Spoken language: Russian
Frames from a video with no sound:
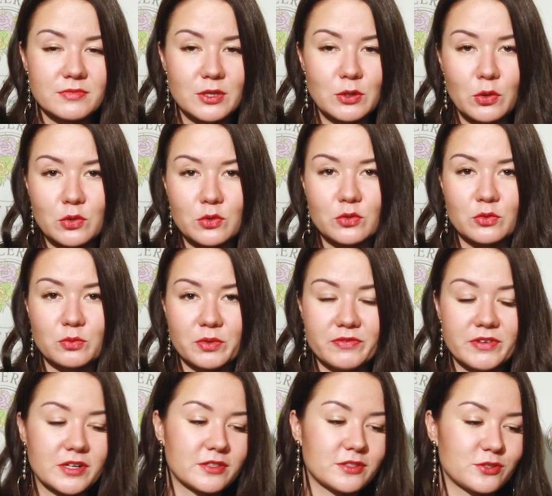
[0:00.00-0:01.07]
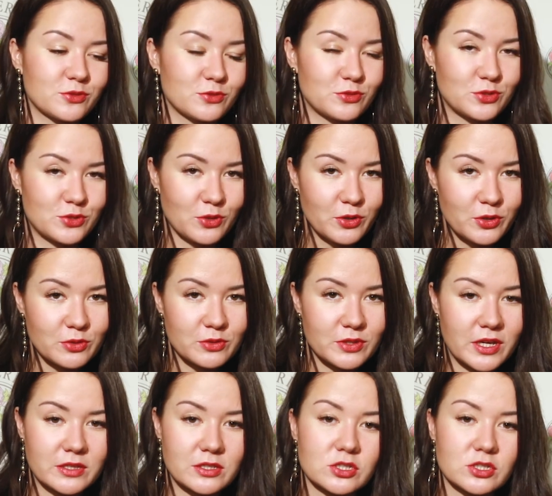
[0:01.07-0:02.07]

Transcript: легкую поверхностную историю, да,